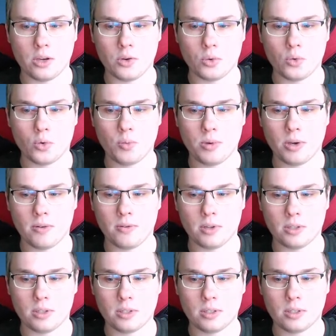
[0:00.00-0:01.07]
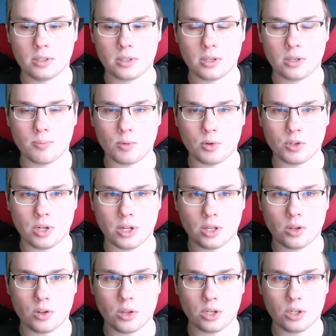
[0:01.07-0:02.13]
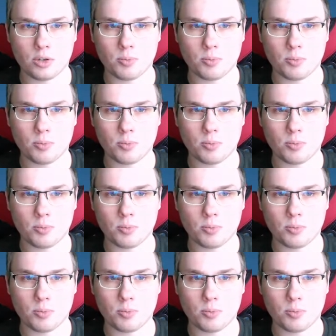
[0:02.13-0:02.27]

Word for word: YouTubie, więc można też